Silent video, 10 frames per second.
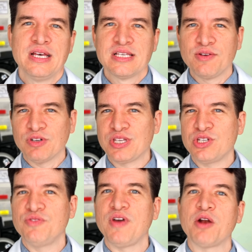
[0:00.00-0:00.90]
Se você
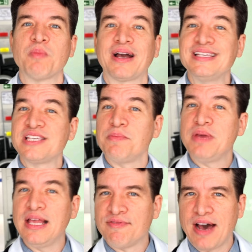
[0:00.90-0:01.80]
tiver uma
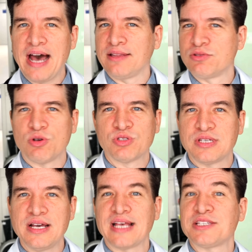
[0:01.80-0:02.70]
glicemia elevada no seu
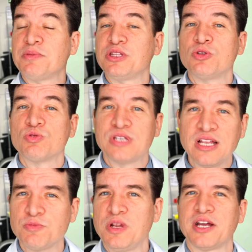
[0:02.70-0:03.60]
sangue, acima de
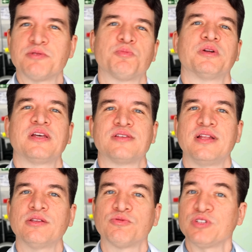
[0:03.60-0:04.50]
200 mg por
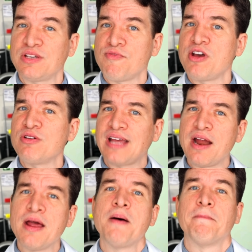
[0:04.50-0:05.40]
decilitro, você vai
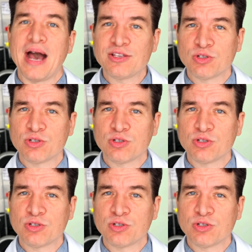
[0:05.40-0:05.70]
urinar mais